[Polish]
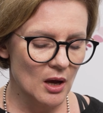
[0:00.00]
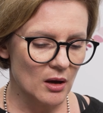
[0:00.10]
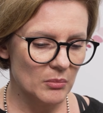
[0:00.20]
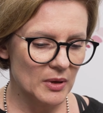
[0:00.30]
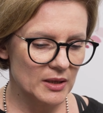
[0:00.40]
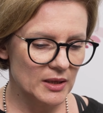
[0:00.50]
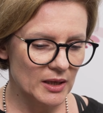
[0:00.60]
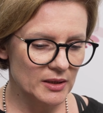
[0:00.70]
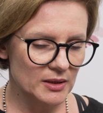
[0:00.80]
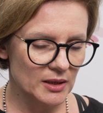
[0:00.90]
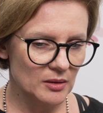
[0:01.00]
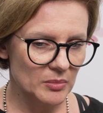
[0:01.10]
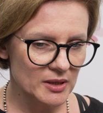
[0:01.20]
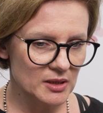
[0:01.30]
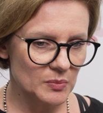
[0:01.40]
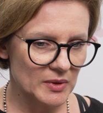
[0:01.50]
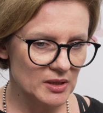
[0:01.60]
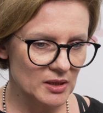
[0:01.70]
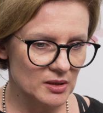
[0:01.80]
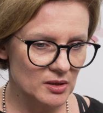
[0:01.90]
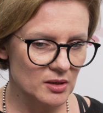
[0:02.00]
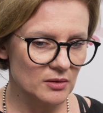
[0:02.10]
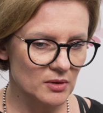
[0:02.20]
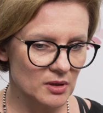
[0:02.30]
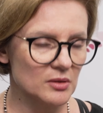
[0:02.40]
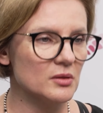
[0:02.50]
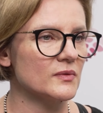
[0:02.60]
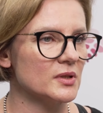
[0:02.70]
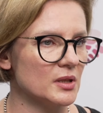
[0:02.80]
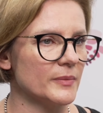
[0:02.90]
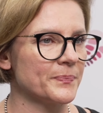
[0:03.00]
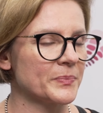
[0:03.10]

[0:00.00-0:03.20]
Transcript: o badania takie bardziej specjalistyczne, które też oczywiście